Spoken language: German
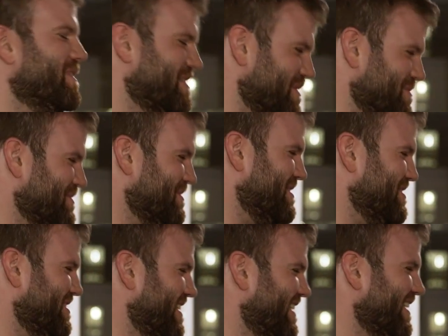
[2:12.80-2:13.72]
Pizza müsste
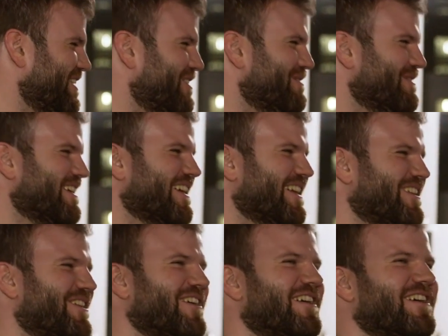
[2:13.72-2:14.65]
schneller kommen,
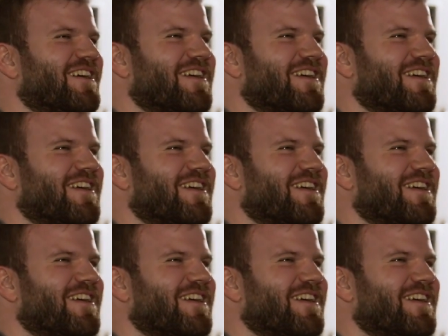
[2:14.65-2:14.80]
genau.